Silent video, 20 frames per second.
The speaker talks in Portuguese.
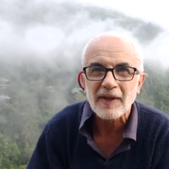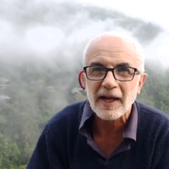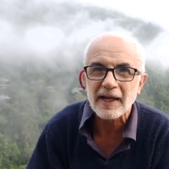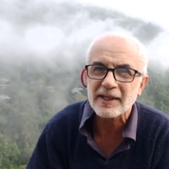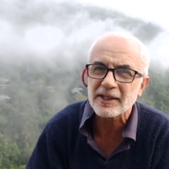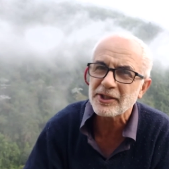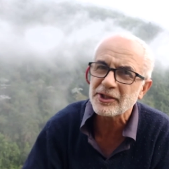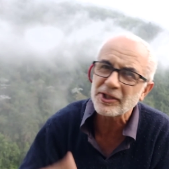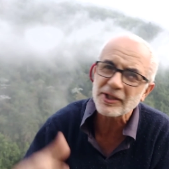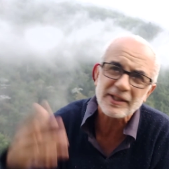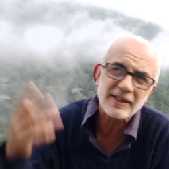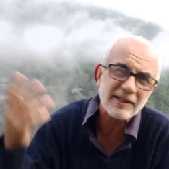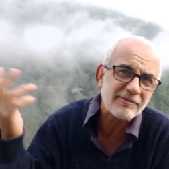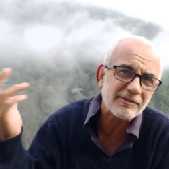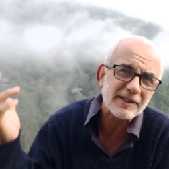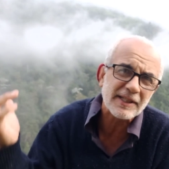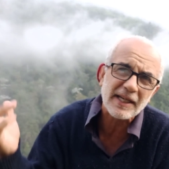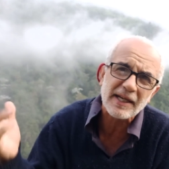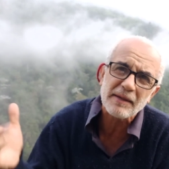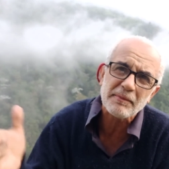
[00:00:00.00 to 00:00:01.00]
Aqui já teve
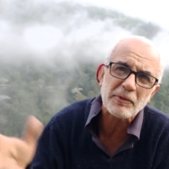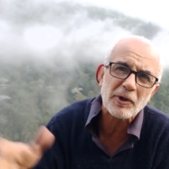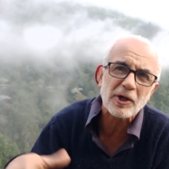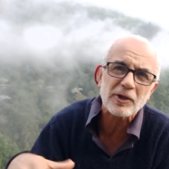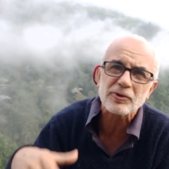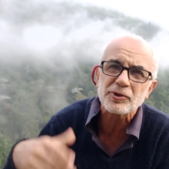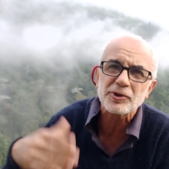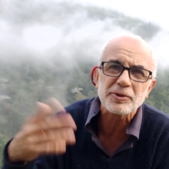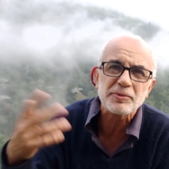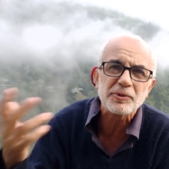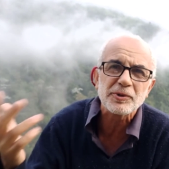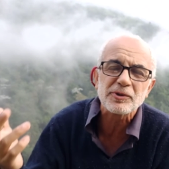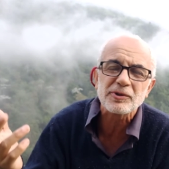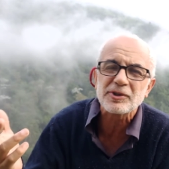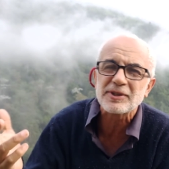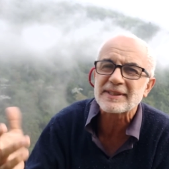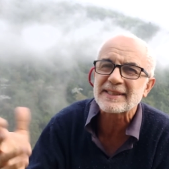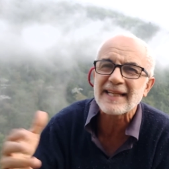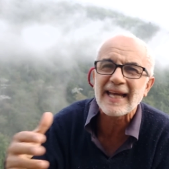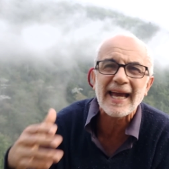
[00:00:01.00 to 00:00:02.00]
terremoto de,
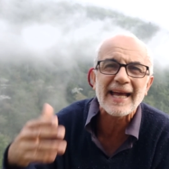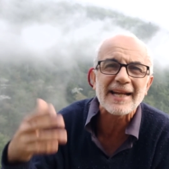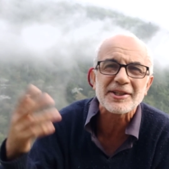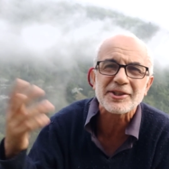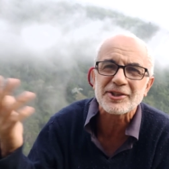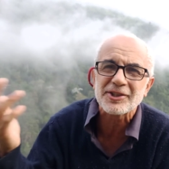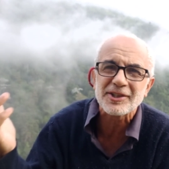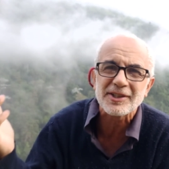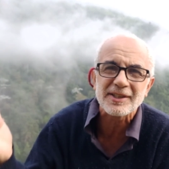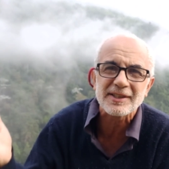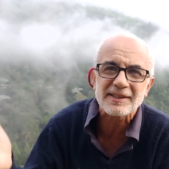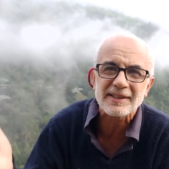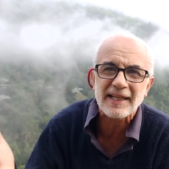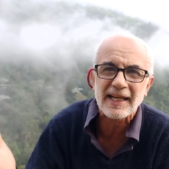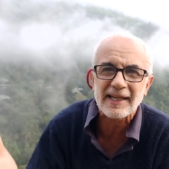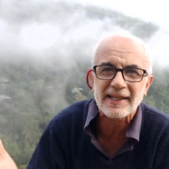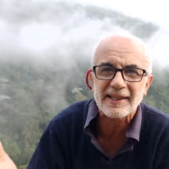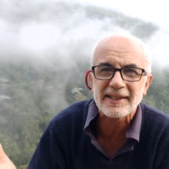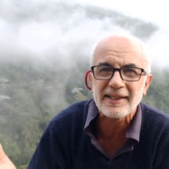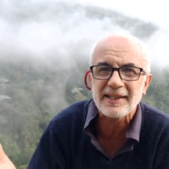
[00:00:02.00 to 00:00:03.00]
muito, sete
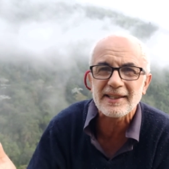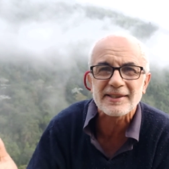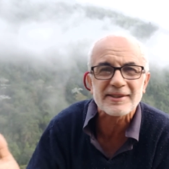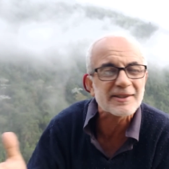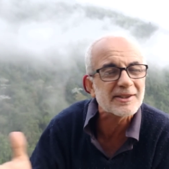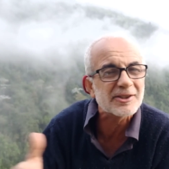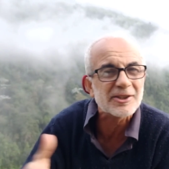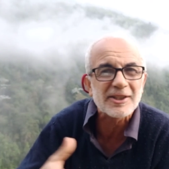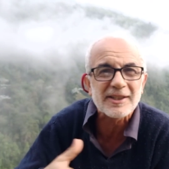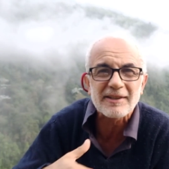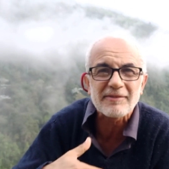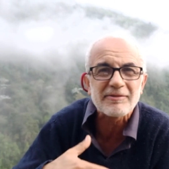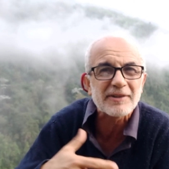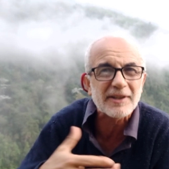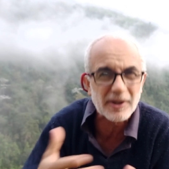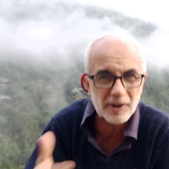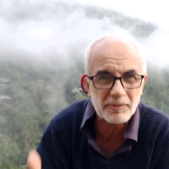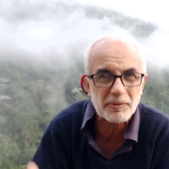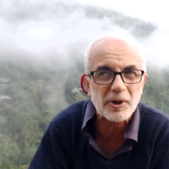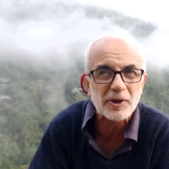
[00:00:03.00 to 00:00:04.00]
7 já teve
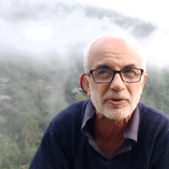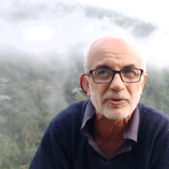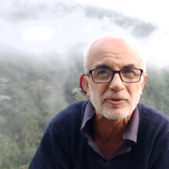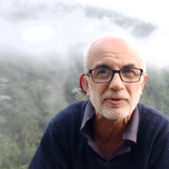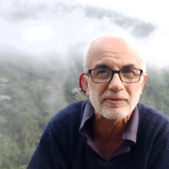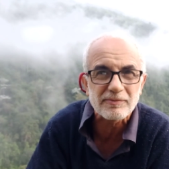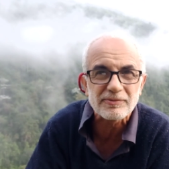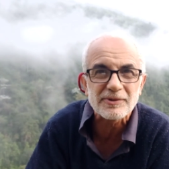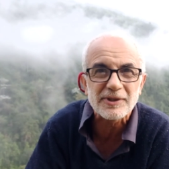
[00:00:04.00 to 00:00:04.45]
terremoto,